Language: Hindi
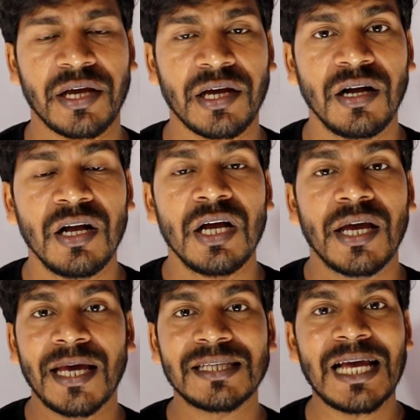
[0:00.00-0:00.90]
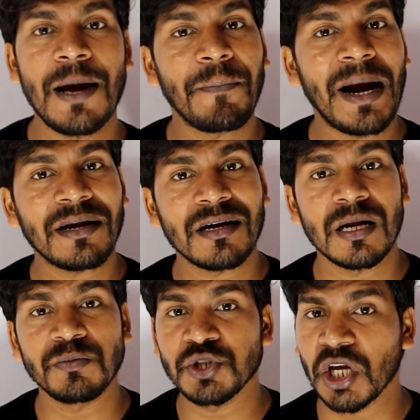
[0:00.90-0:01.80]
दिया गया एग्जाम
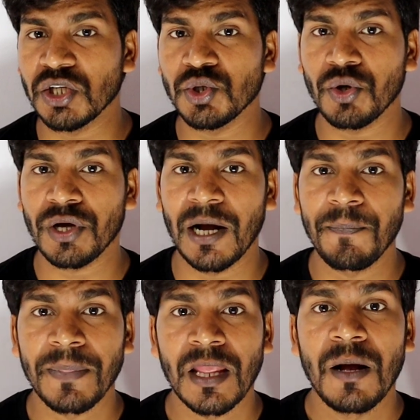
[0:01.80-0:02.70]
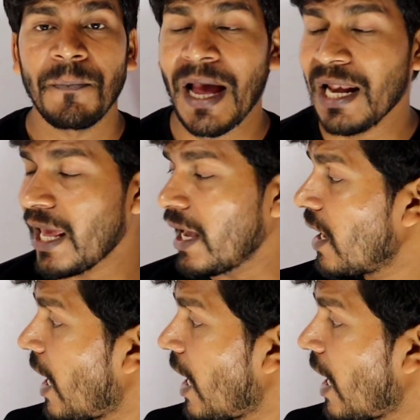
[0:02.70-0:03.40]
पैटर्न अब चेंज हो गया पहले